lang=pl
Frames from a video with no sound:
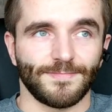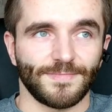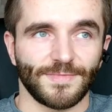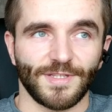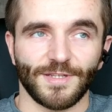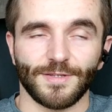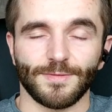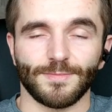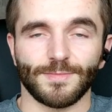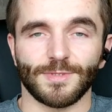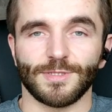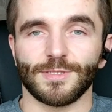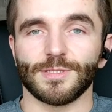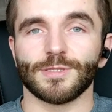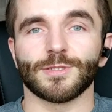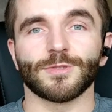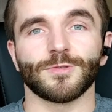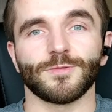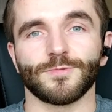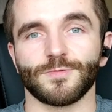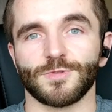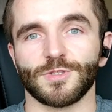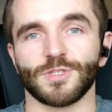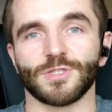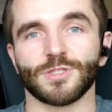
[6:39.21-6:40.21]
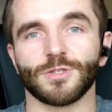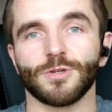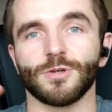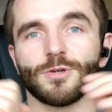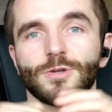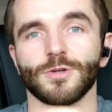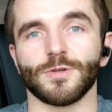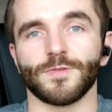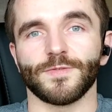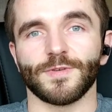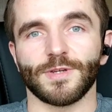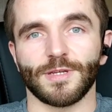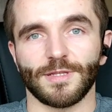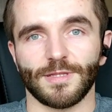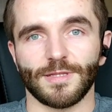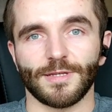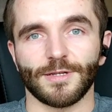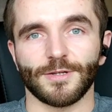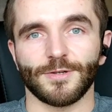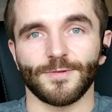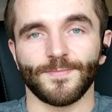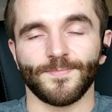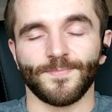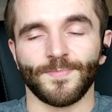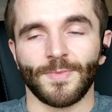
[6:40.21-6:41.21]
nie wiem, zysków czy czegokolwiek
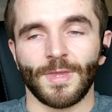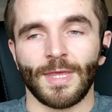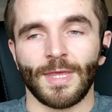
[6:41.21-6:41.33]
innego.